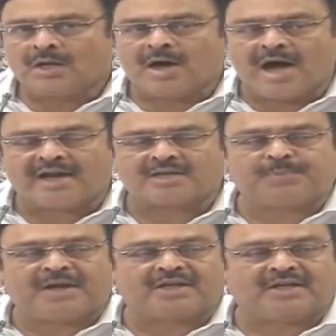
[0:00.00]
కాంగ్రెస్
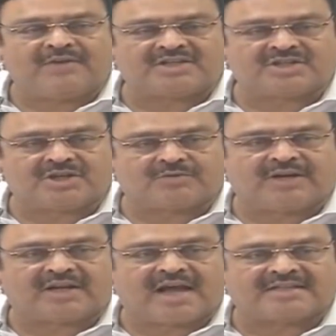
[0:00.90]
పార్టీ
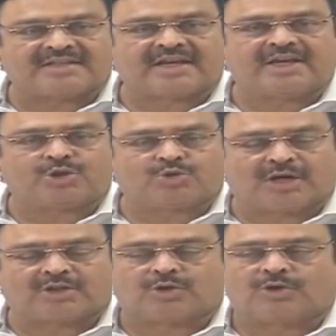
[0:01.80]
వేసినటువంటి రాజకీయ
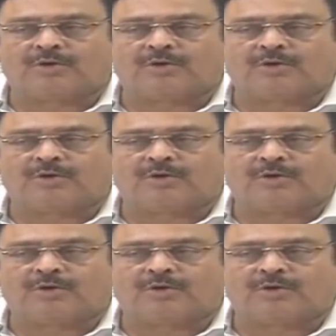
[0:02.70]
ఎత్తుగడతో